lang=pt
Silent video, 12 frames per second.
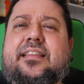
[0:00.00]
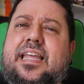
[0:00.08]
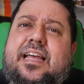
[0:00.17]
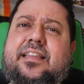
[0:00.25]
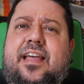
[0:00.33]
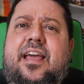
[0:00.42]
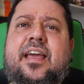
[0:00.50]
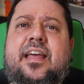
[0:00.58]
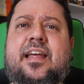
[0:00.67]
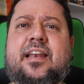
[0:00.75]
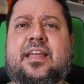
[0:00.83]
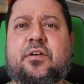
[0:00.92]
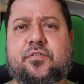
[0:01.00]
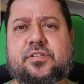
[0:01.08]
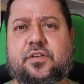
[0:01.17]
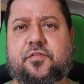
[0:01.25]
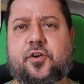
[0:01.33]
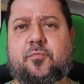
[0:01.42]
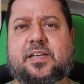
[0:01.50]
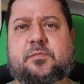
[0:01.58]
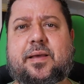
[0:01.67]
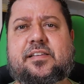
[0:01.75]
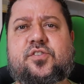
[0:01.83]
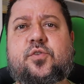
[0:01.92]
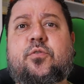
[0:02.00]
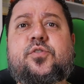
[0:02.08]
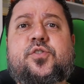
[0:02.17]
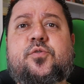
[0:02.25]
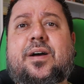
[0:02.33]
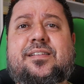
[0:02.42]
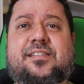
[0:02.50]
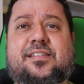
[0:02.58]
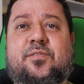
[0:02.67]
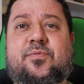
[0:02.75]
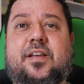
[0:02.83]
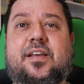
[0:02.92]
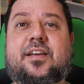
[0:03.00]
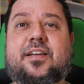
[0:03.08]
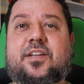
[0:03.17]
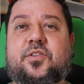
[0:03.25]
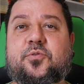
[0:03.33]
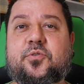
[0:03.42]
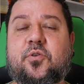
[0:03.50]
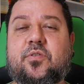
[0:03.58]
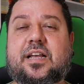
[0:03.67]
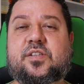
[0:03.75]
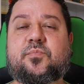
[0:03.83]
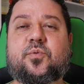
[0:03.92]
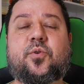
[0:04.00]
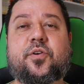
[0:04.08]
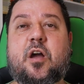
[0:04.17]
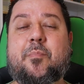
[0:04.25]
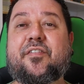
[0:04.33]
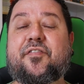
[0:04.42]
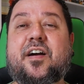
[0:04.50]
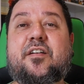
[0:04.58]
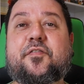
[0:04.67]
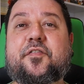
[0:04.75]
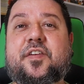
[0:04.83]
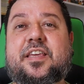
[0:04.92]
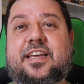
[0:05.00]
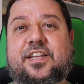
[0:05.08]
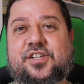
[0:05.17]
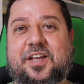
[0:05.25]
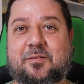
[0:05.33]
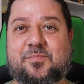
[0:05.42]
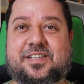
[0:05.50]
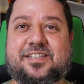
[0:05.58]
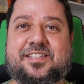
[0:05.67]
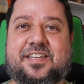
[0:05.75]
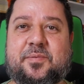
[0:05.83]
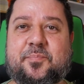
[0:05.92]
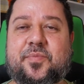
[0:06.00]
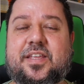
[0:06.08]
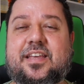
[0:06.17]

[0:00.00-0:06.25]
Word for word: Tem até livros que foram uma espécie de continuação do Dom Casmurro, né? Uma fanfic, digamos assim,